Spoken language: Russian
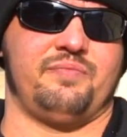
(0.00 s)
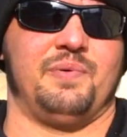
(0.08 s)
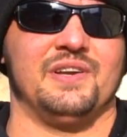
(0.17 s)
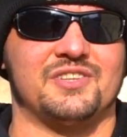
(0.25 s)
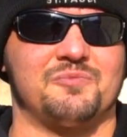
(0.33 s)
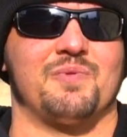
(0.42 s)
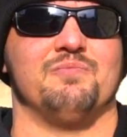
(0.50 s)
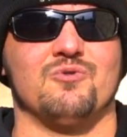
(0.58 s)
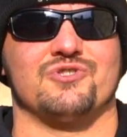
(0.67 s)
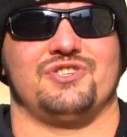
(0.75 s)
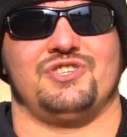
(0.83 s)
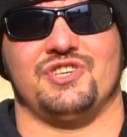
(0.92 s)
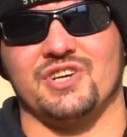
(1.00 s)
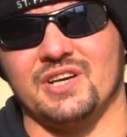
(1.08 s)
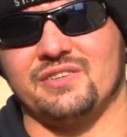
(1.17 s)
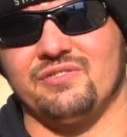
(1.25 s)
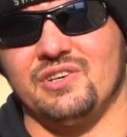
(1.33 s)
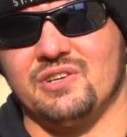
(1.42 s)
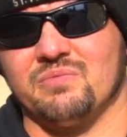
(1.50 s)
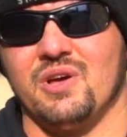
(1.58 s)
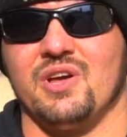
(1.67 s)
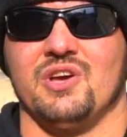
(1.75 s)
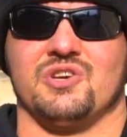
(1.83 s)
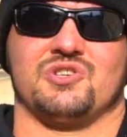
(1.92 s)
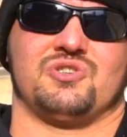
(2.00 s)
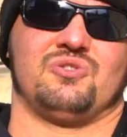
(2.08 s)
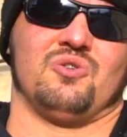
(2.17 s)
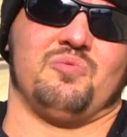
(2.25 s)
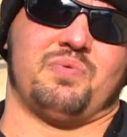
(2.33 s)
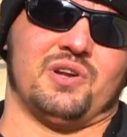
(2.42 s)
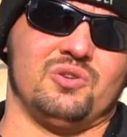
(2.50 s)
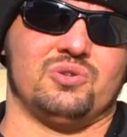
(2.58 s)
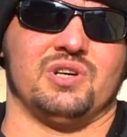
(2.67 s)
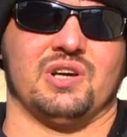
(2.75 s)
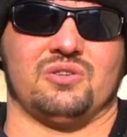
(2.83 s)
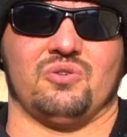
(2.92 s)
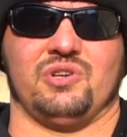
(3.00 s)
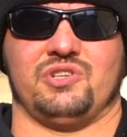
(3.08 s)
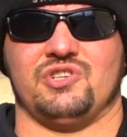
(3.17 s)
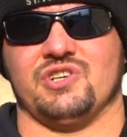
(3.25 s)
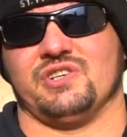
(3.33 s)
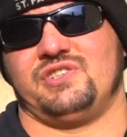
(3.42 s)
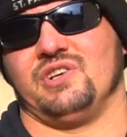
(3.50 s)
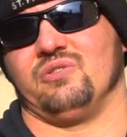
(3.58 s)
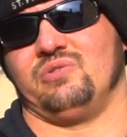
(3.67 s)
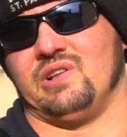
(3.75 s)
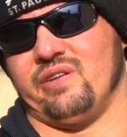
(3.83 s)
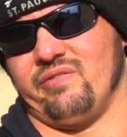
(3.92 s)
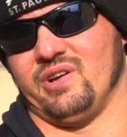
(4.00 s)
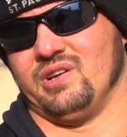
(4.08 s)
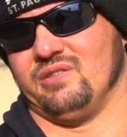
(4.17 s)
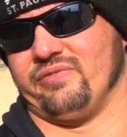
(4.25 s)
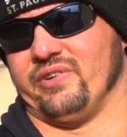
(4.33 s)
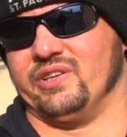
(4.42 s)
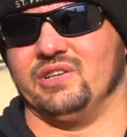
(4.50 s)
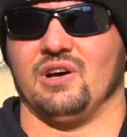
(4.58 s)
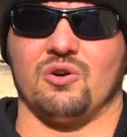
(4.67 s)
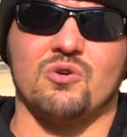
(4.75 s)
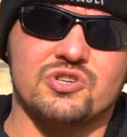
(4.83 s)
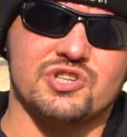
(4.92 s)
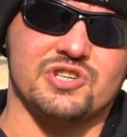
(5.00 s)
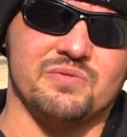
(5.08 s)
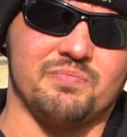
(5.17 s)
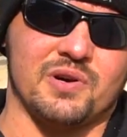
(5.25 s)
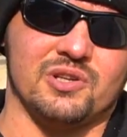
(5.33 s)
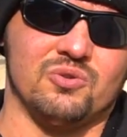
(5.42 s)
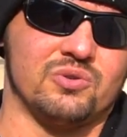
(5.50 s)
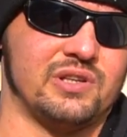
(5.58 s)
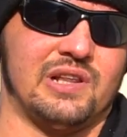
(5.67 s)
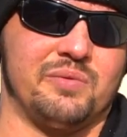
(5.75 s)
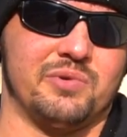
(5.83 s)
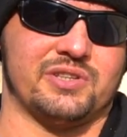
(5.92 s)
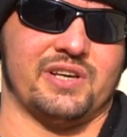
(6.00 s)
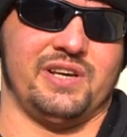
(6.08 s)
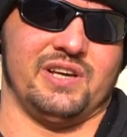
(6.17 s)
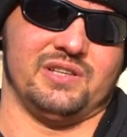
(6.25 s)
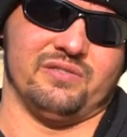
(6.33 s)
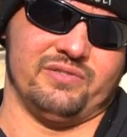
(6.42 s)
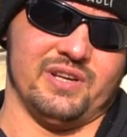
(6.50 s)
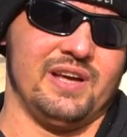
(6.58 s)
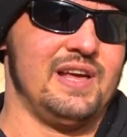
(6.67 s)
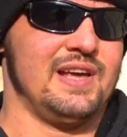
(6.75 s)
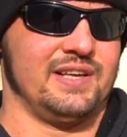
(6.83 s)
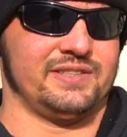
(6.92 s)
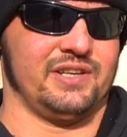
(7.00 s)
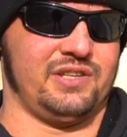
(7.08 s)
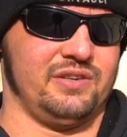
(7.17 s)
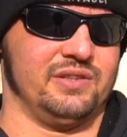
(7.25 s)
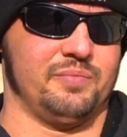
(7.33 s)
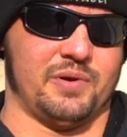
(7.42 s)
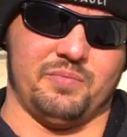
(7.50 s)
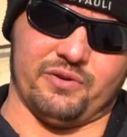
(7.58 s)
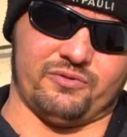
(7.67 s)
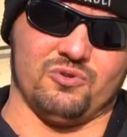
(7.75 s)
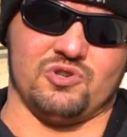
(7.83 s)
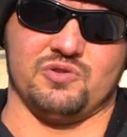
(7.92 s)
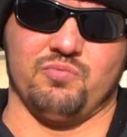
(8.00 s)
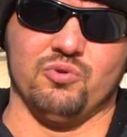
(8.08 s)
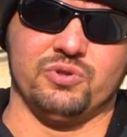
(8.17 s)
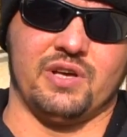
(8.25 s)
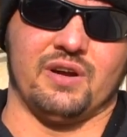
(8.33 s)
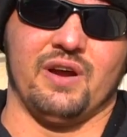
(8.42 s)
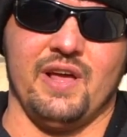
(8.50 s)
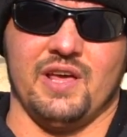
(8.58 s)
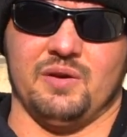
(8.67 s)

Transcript: В принципе, мы уже сейчас видим, что продукты, которые сейчас делают для веганов, они дороже, чем продукты для мясоедов, да. Зайти, например, в тот же бункер